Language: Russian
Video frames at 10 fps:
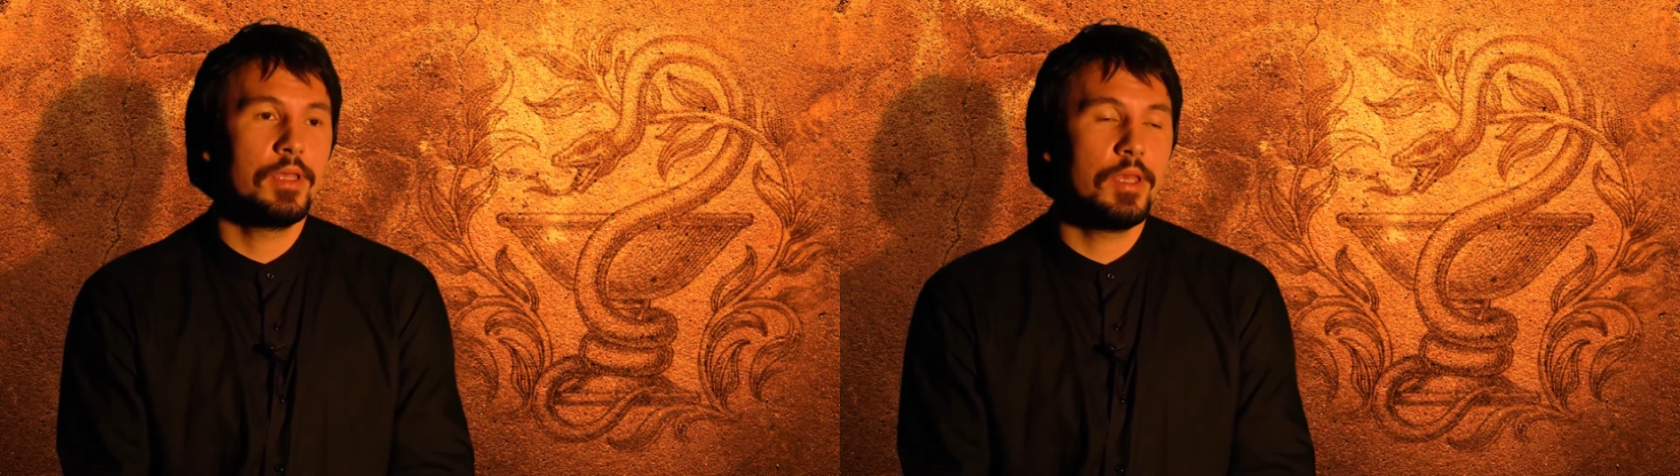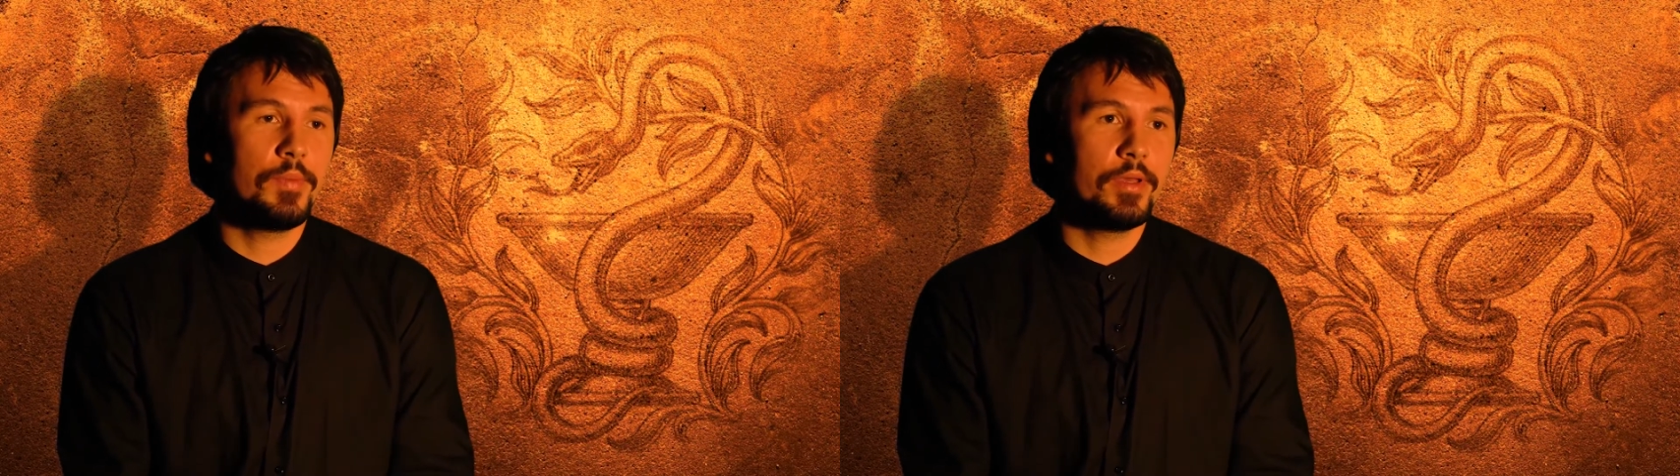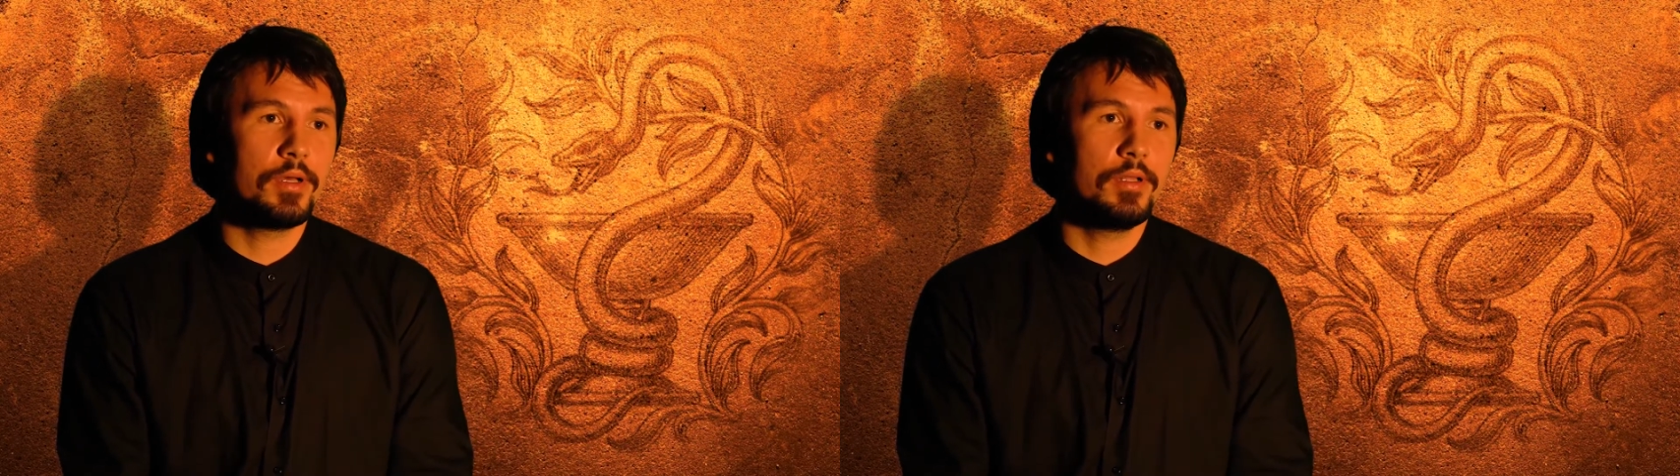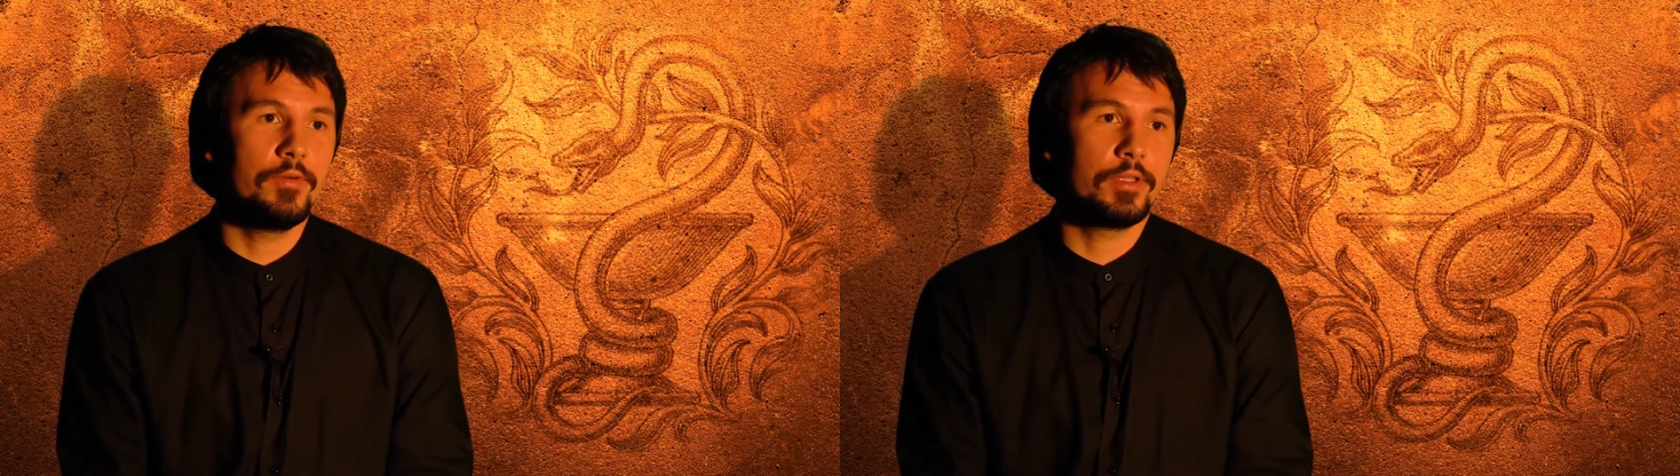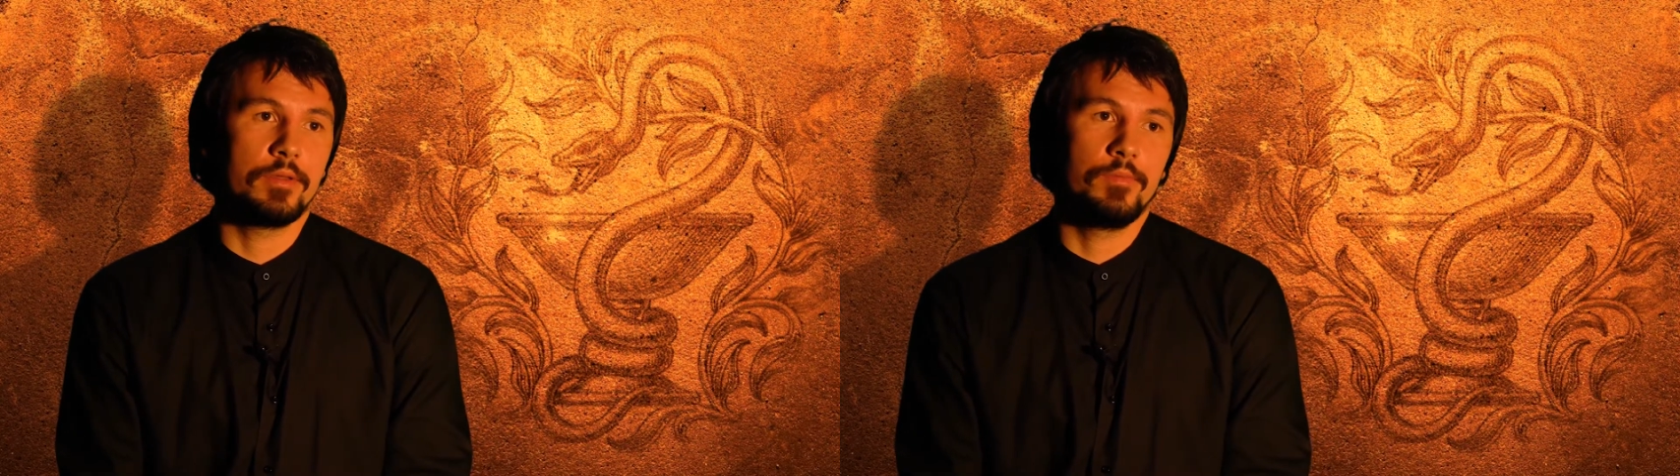и поехал
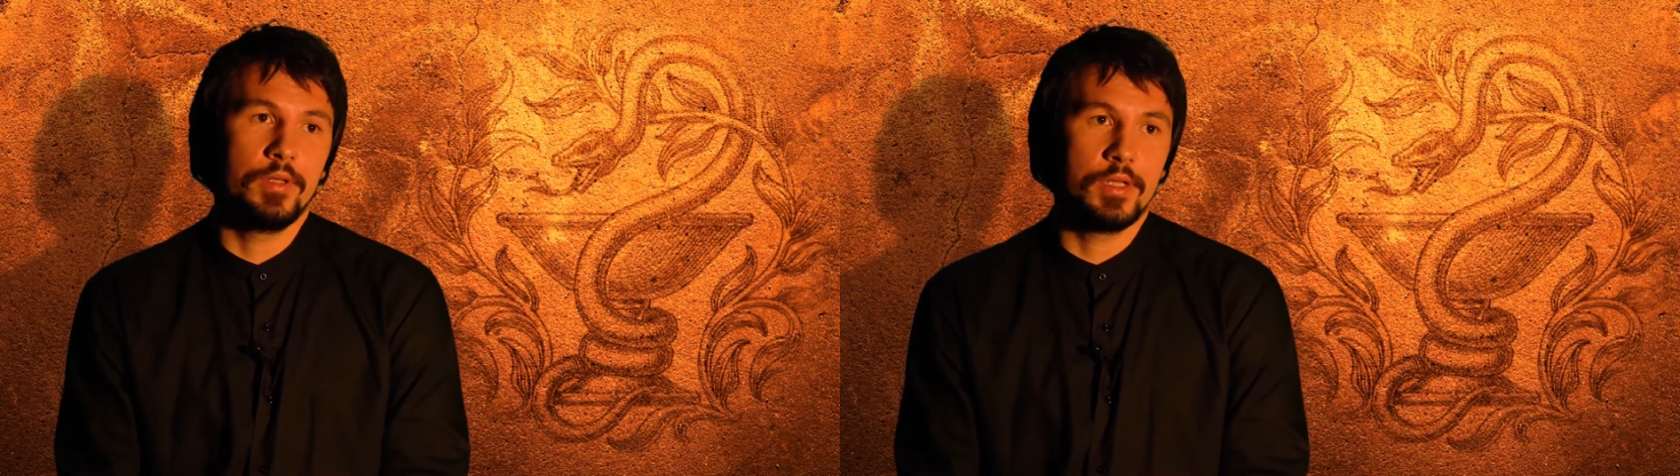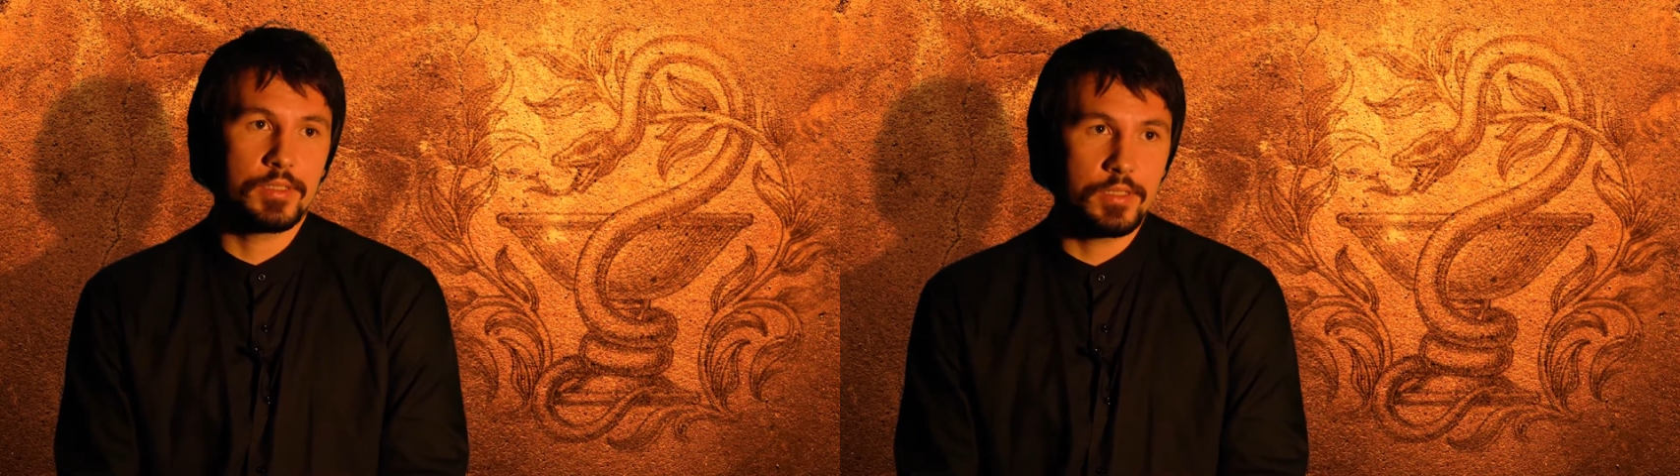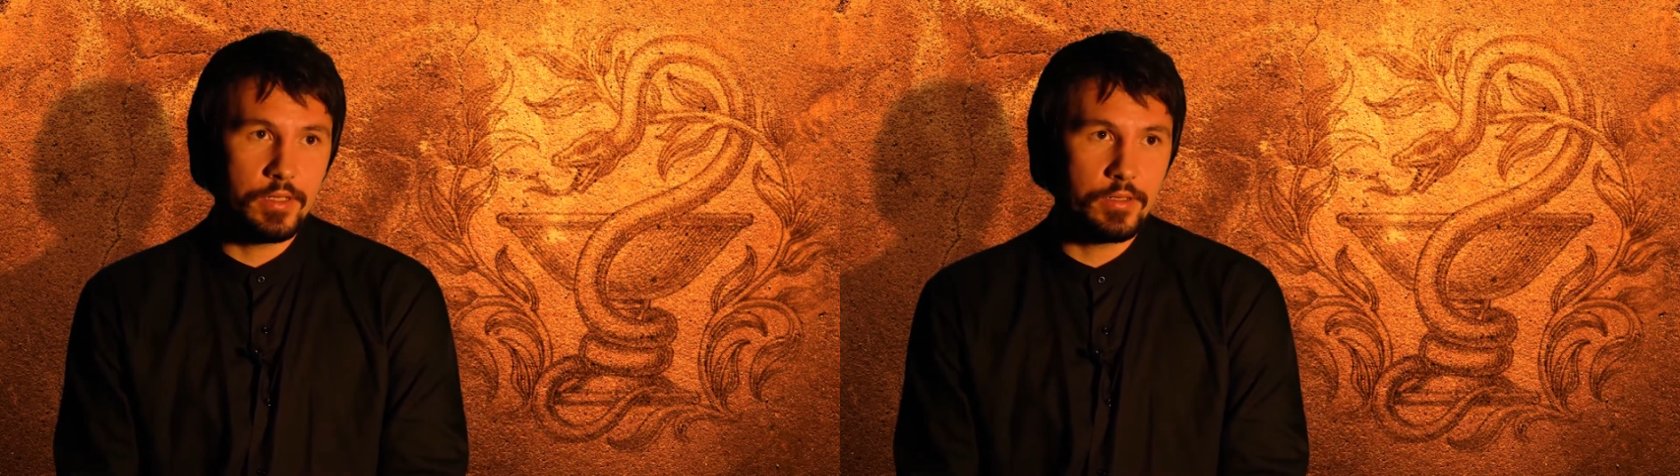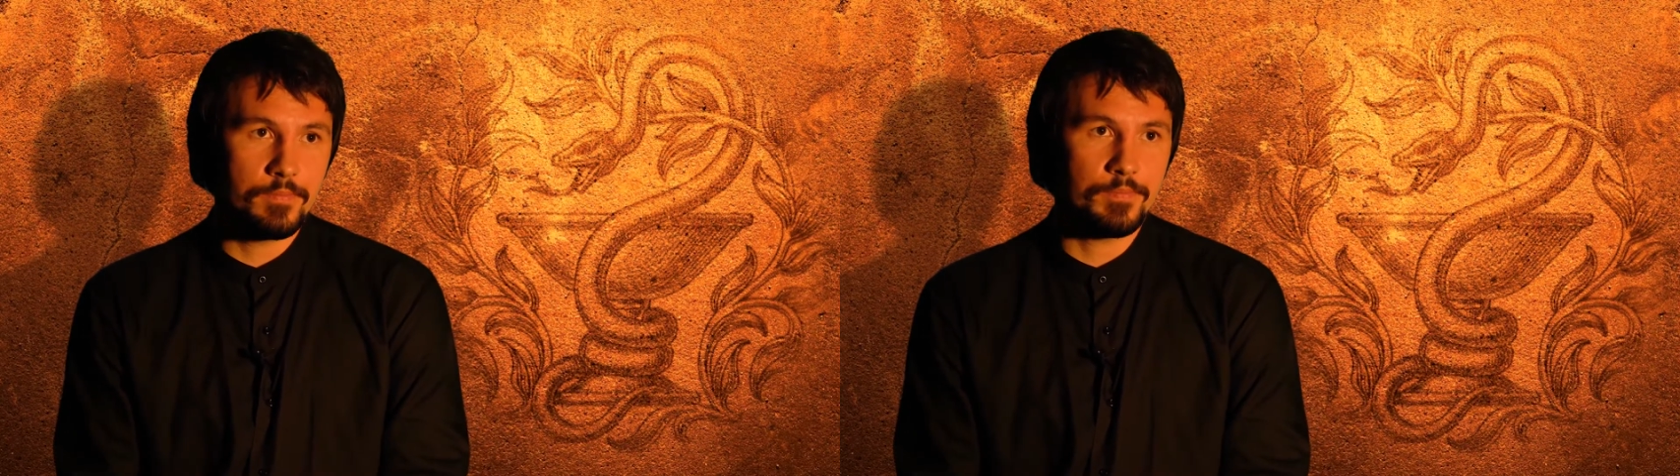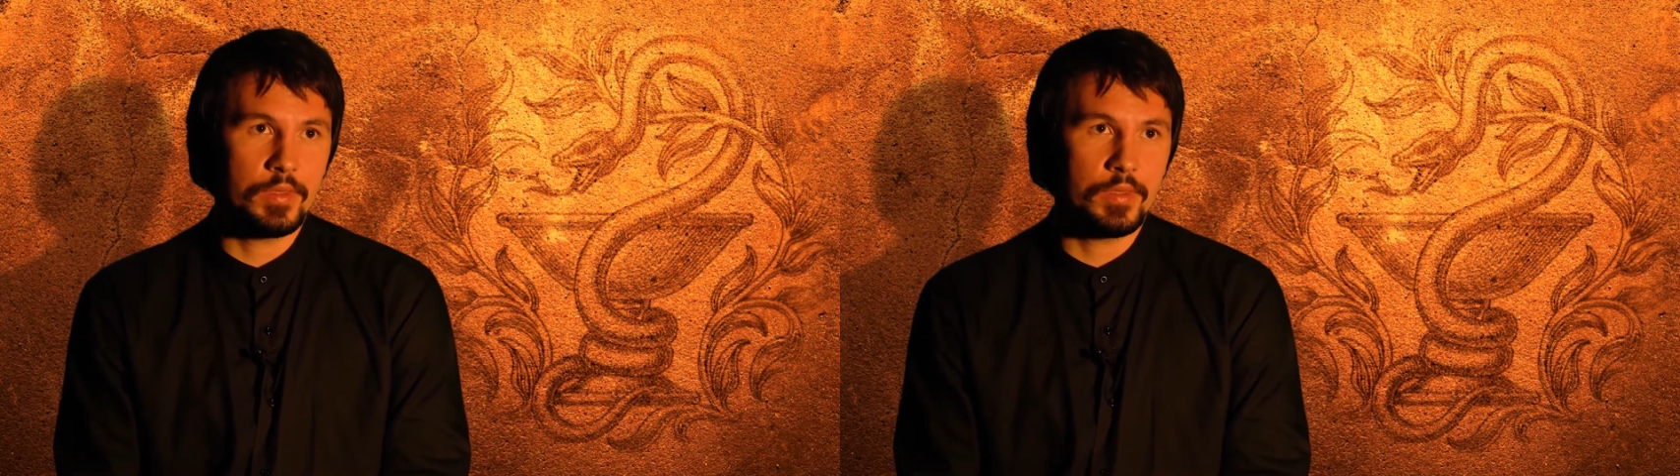в этот монастырь,